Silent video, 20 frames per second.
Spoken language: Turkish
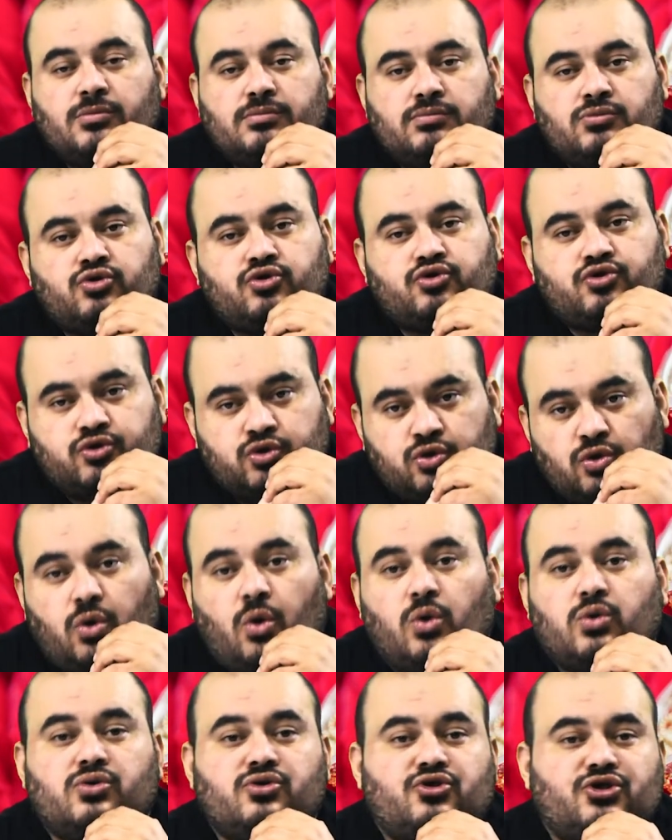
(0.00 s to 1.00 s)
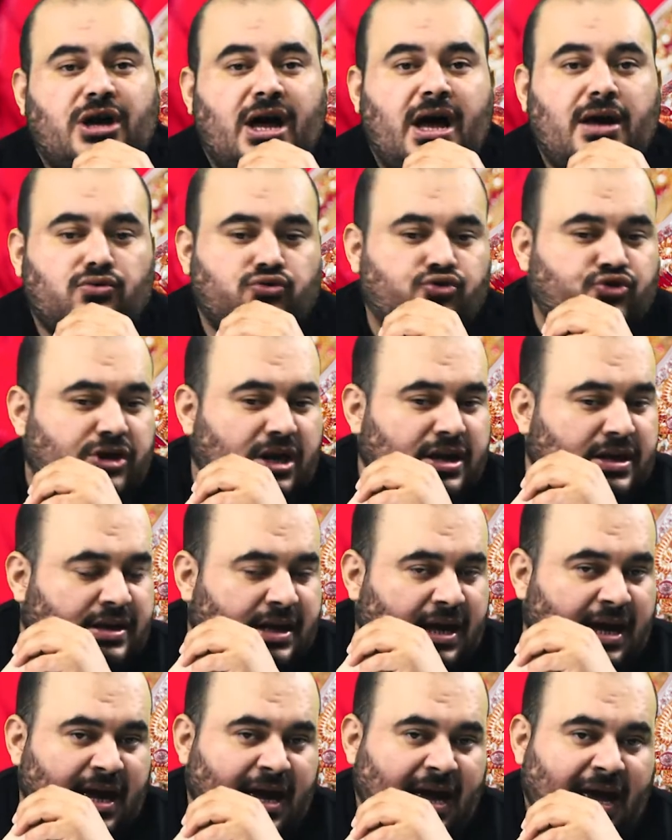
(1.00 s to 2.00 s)
mutlu olacağı
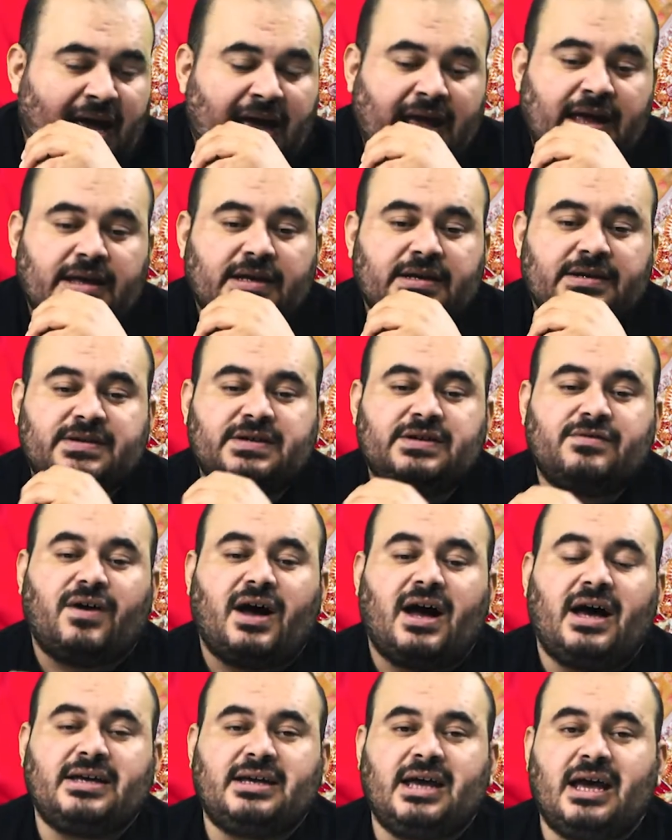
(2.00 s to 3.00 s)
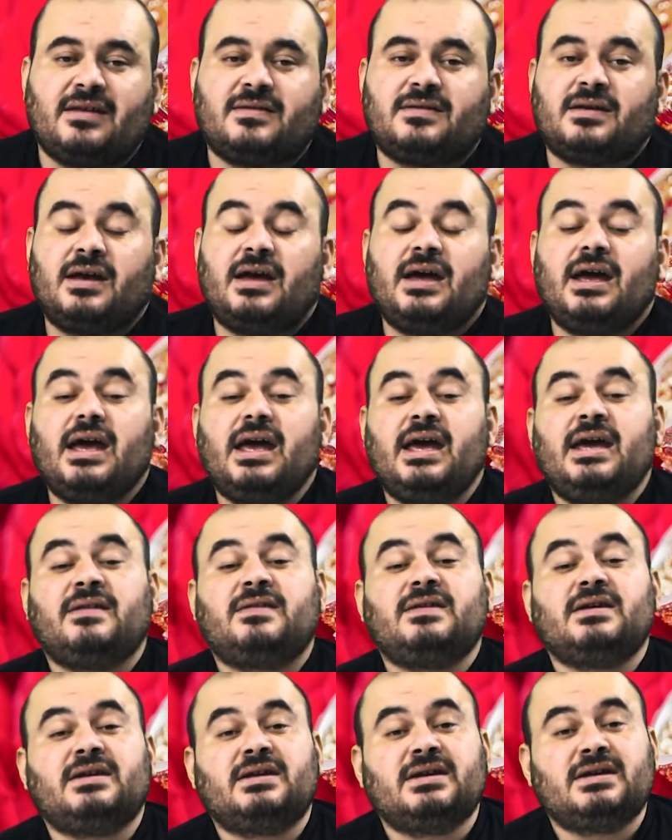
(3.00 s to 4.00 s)
üzerine rivayet
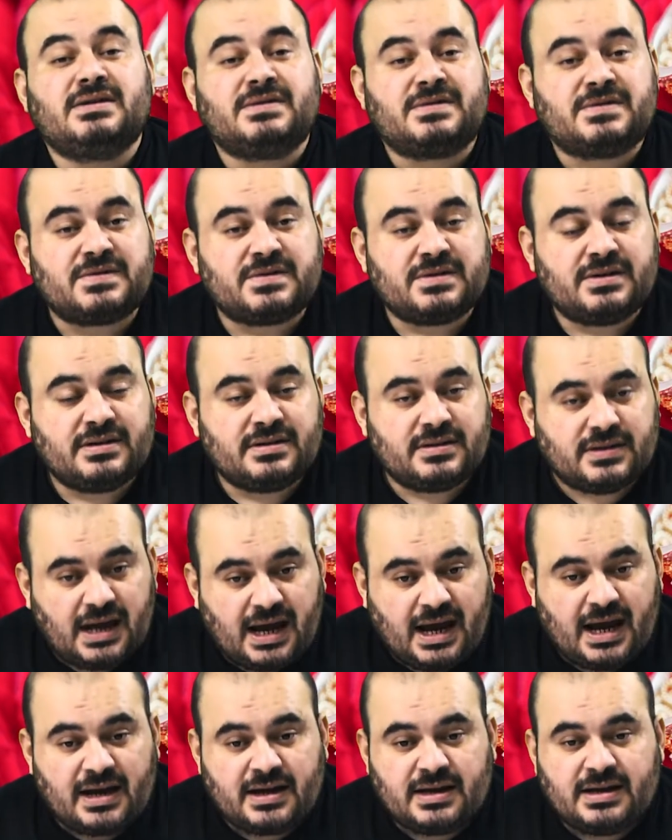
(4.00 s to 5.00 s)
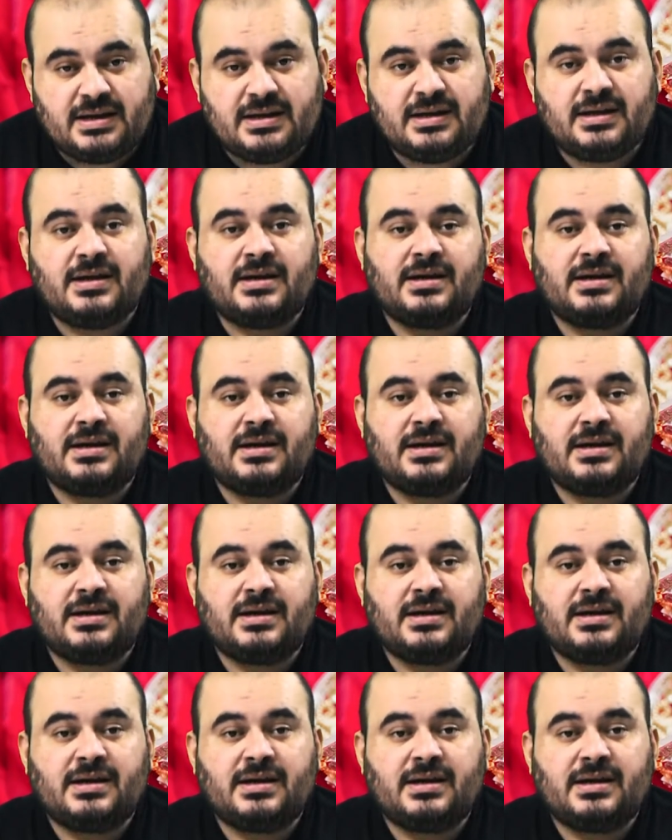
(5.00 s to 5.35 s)
edilir değerli